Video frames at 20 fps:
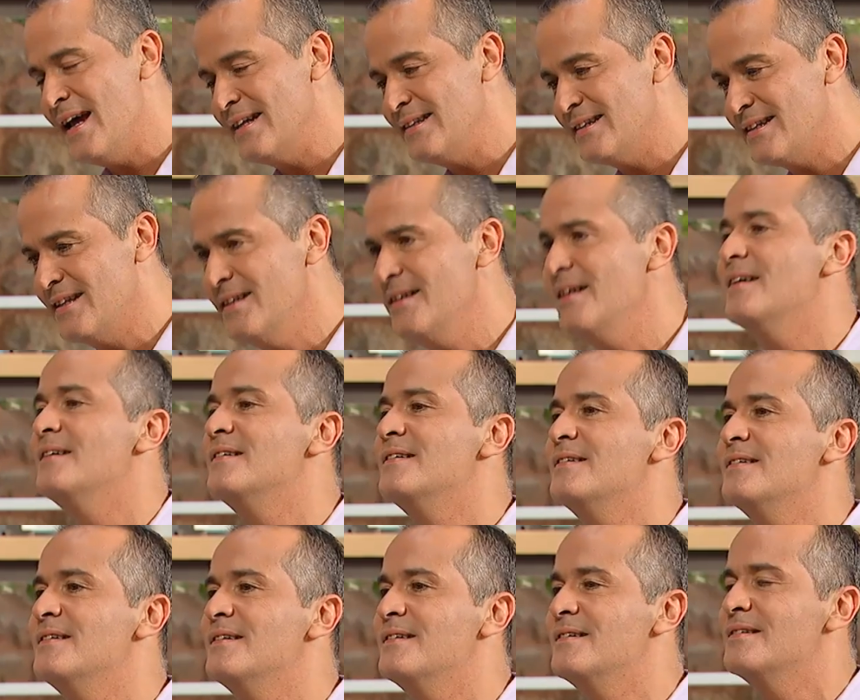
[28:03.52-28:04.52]
eğlendirin. E,
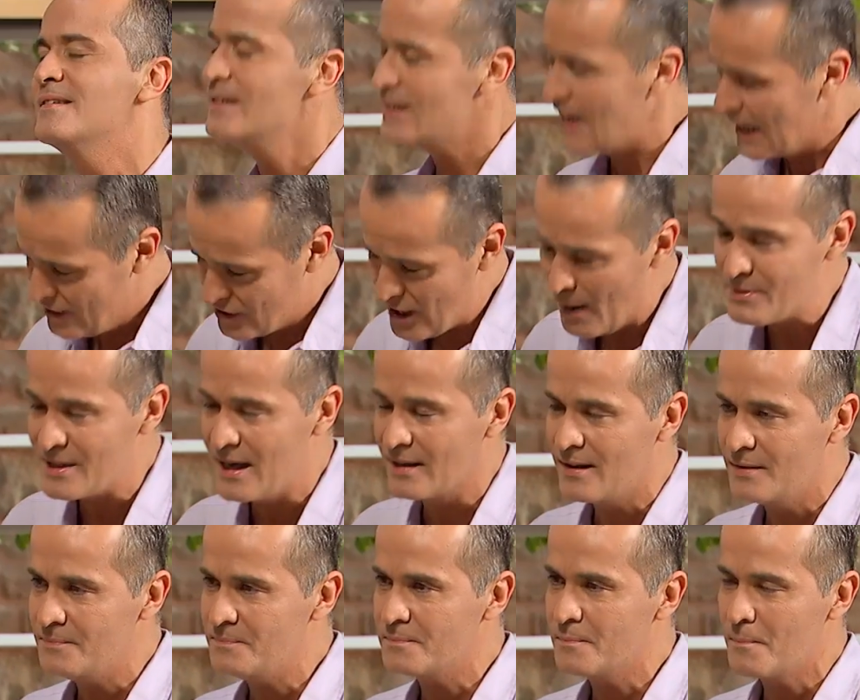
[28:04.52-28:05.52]
Bekliyoruz. E, geleceğim zaten.
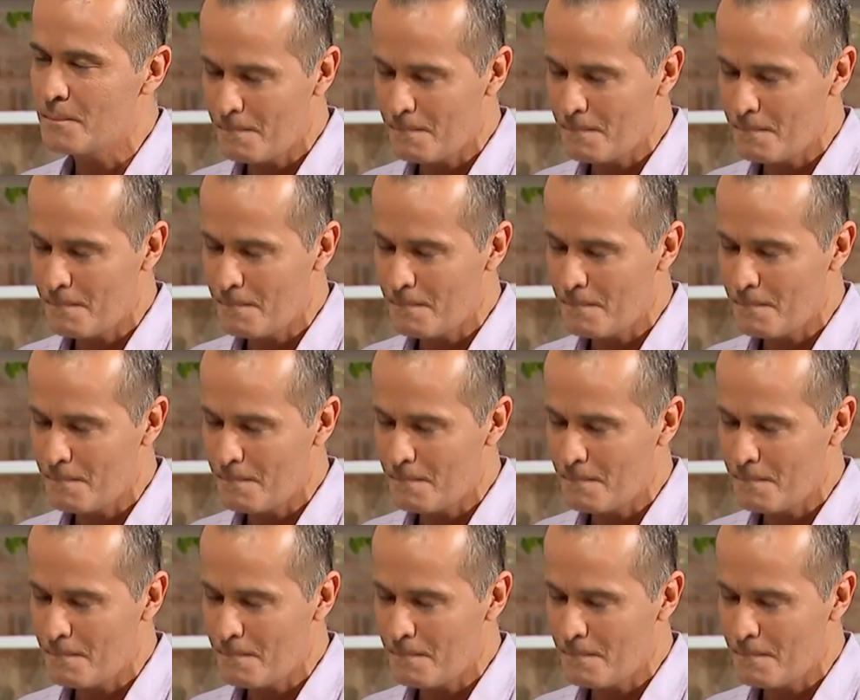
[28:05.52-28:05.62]
Herkesi